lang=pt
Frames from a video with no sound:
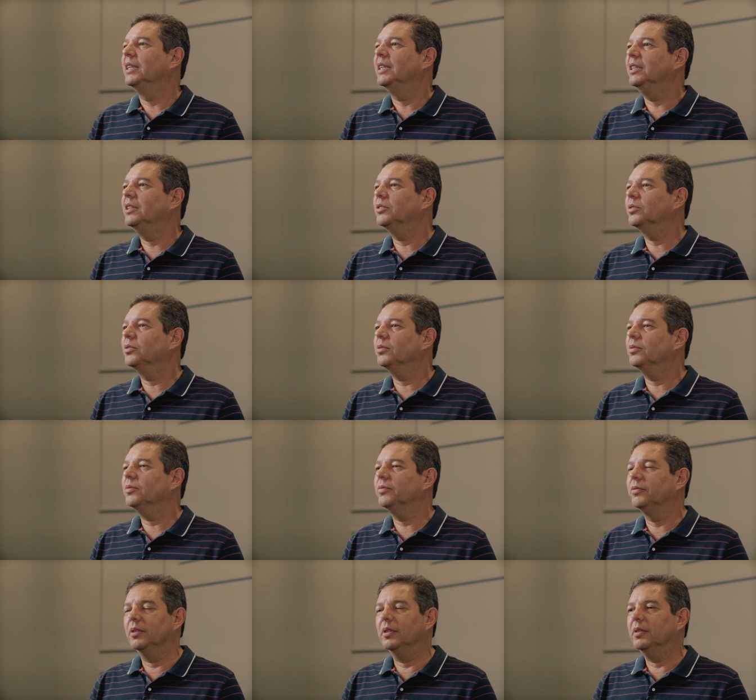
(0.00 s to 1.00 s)
Isso
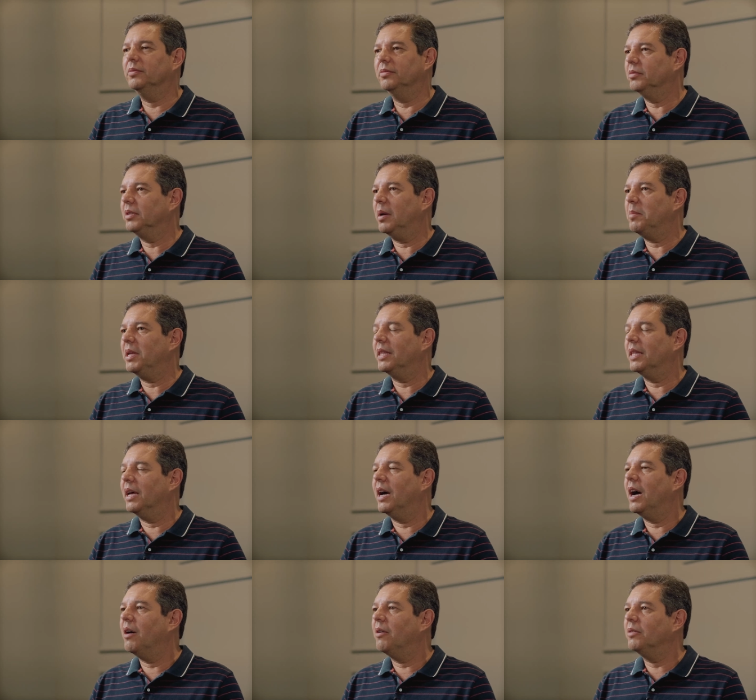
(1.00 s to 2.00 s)
foi
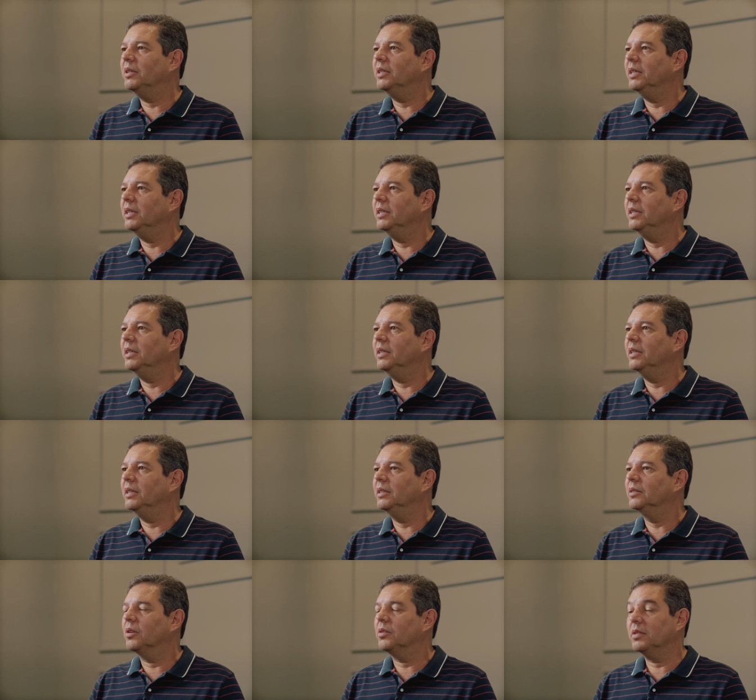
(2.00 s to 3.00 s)
fundamental e,
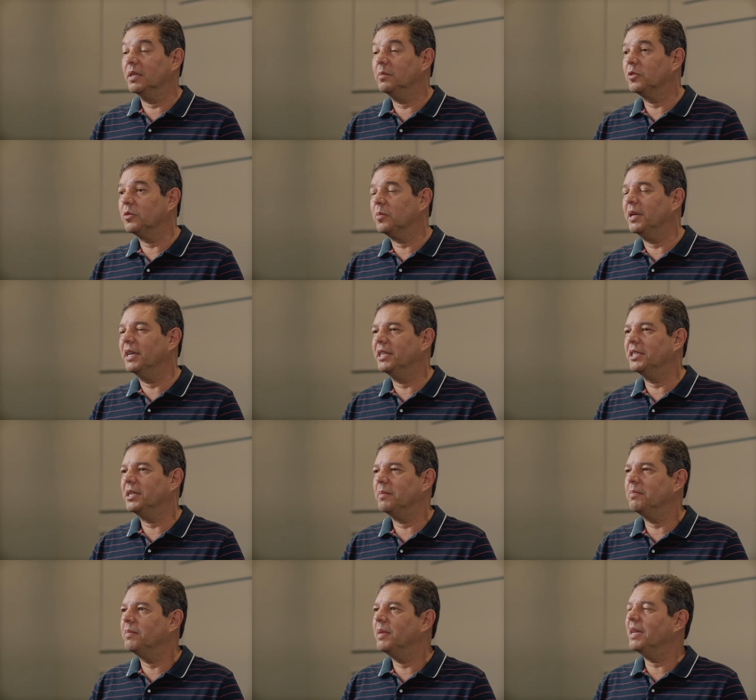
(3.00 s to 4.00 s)
e nós estamos com uma
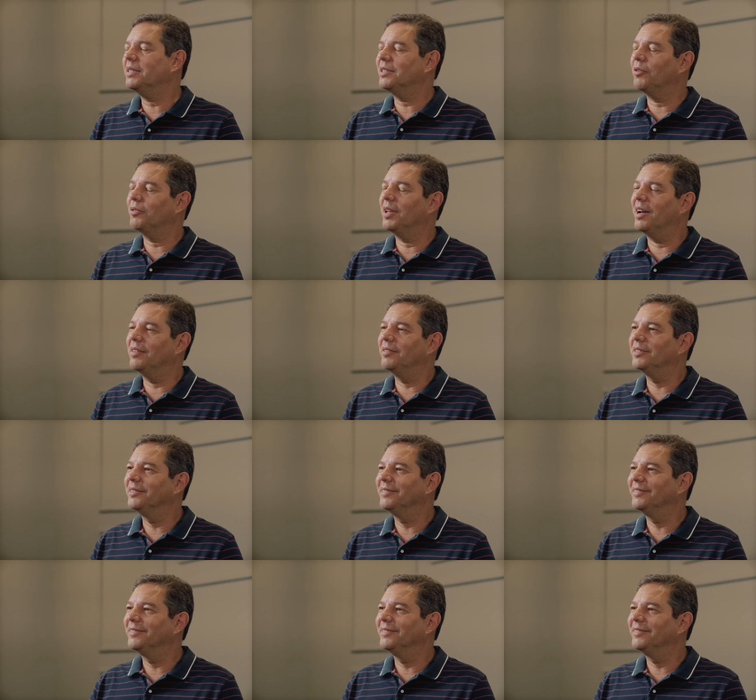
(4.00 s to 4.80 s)
igreja bem saudável.